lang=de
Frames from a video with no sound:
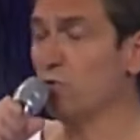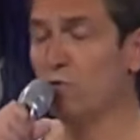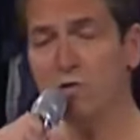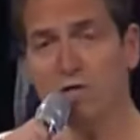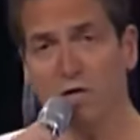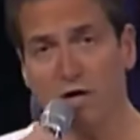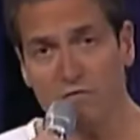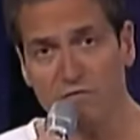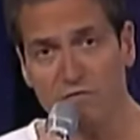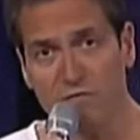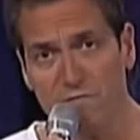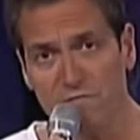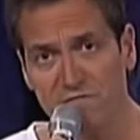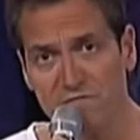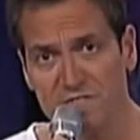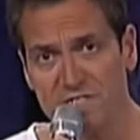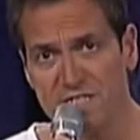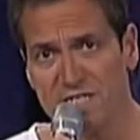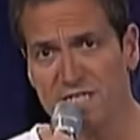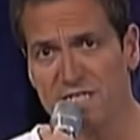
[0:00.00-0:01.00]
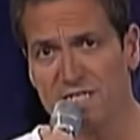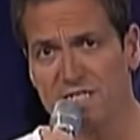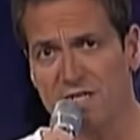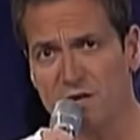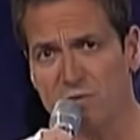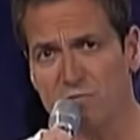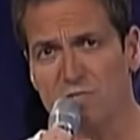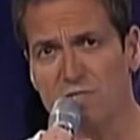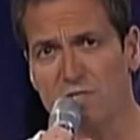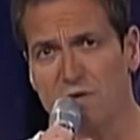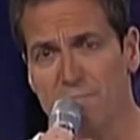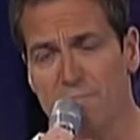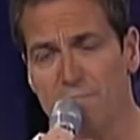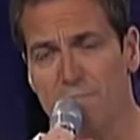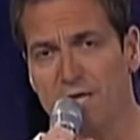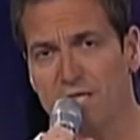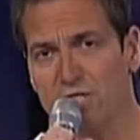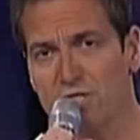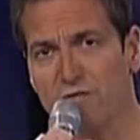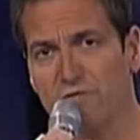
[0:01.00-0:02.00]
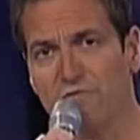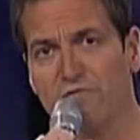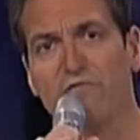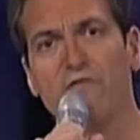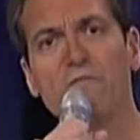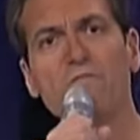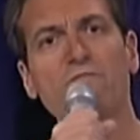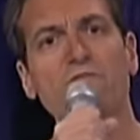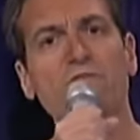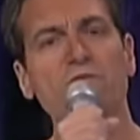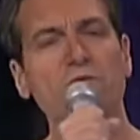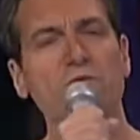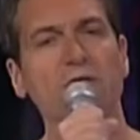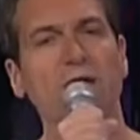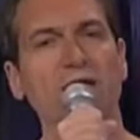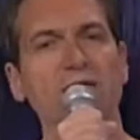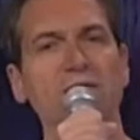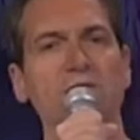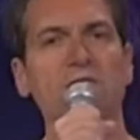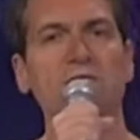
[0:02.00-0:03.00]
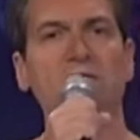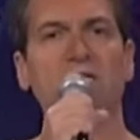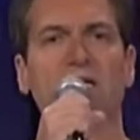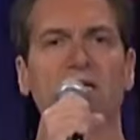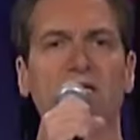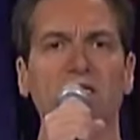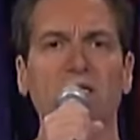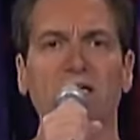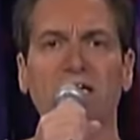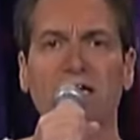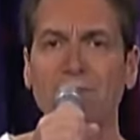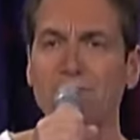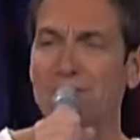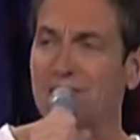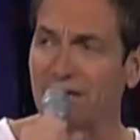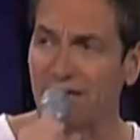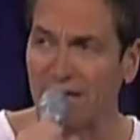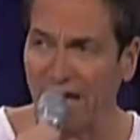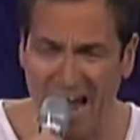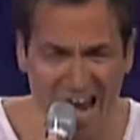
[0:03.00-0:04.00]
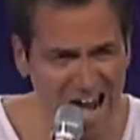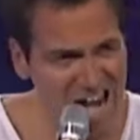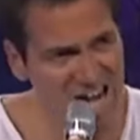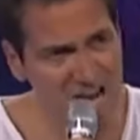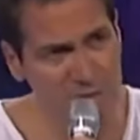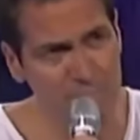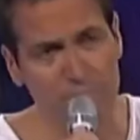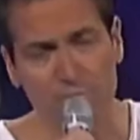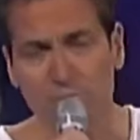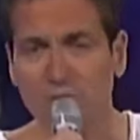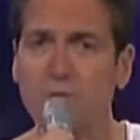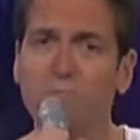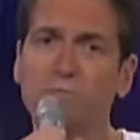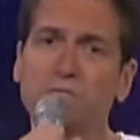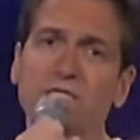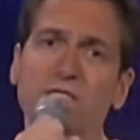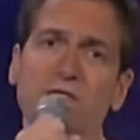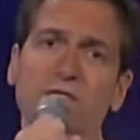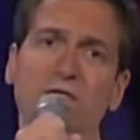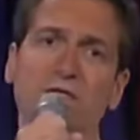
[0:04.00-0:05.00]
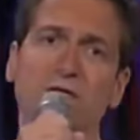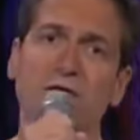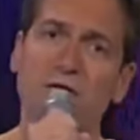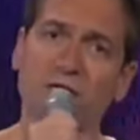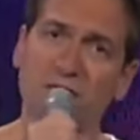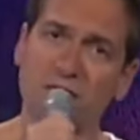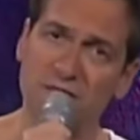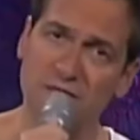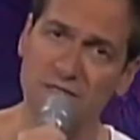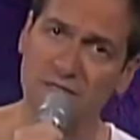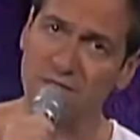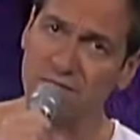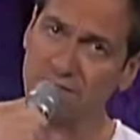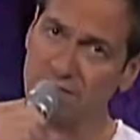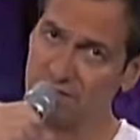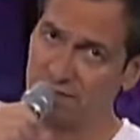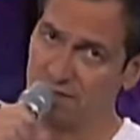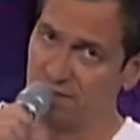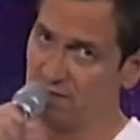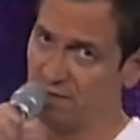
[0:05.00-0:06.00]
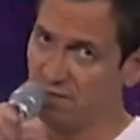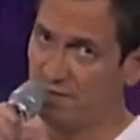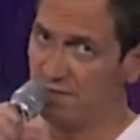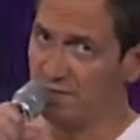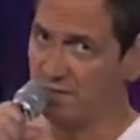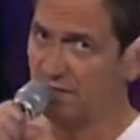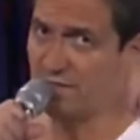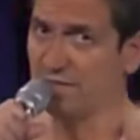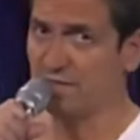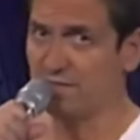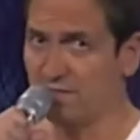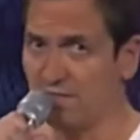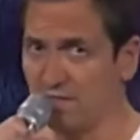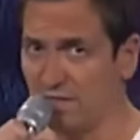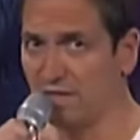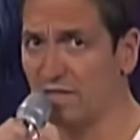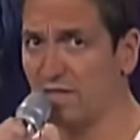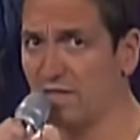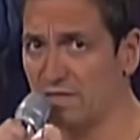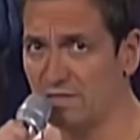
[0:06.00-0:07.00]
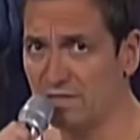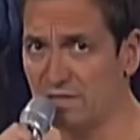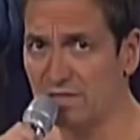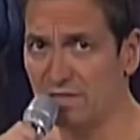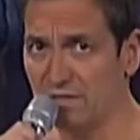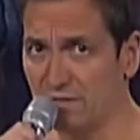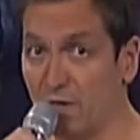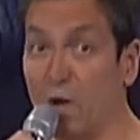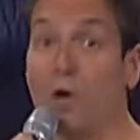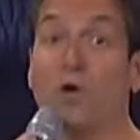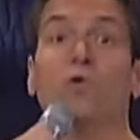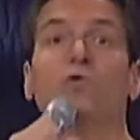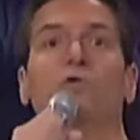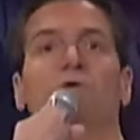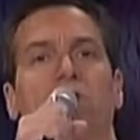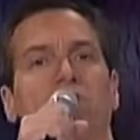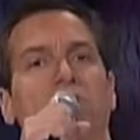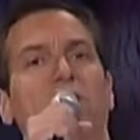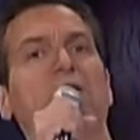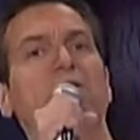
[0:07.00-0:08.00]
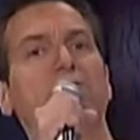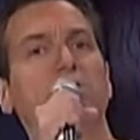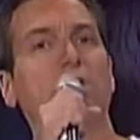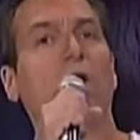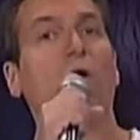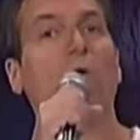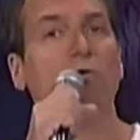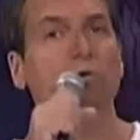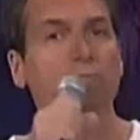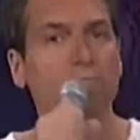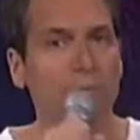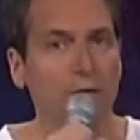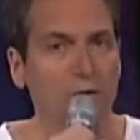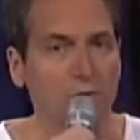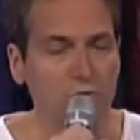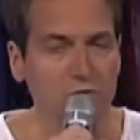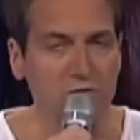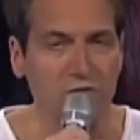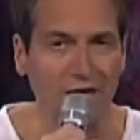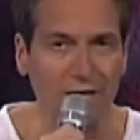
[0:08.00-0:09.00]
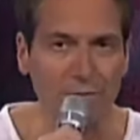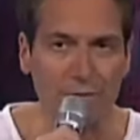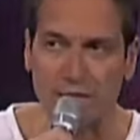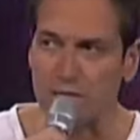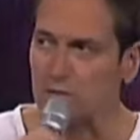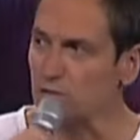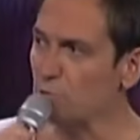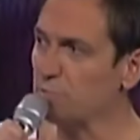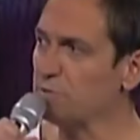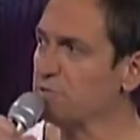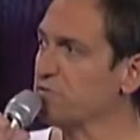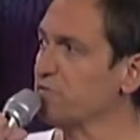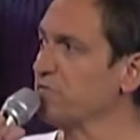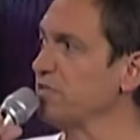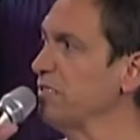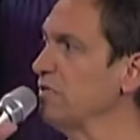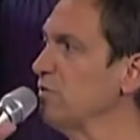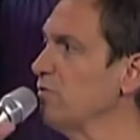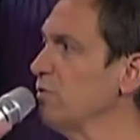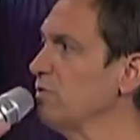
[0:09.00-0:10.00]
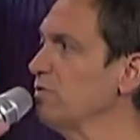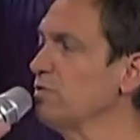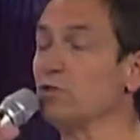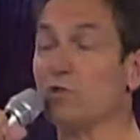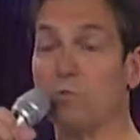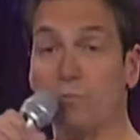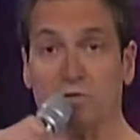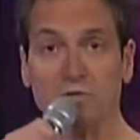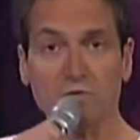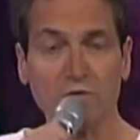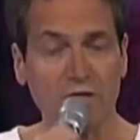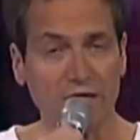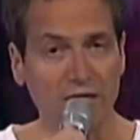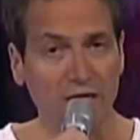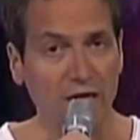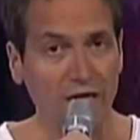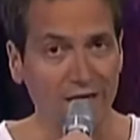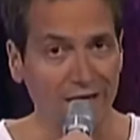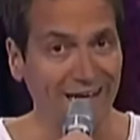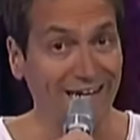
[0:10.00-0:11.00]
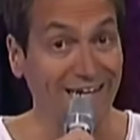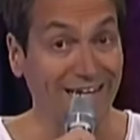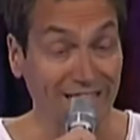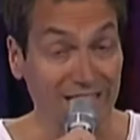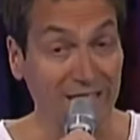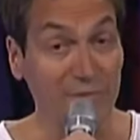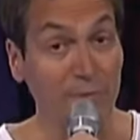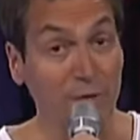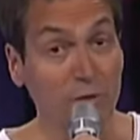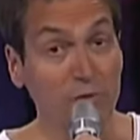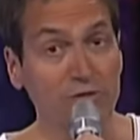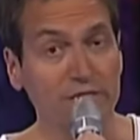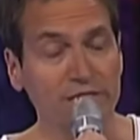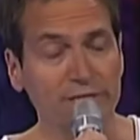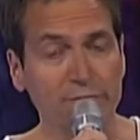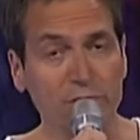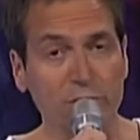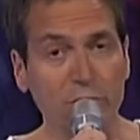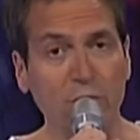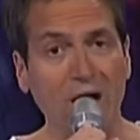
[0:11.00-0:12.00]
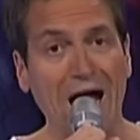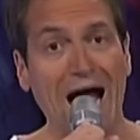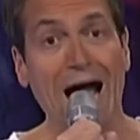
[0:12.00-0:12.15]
150.000 Menschen, 35 Jahre lang haben die an einer Pyramide da. Ne, da, ja gut, jetzt sagen sie, na und, bei uns arbeiten doppelt so viele Leute doppelt so lange alleine an der Baugenehmigung.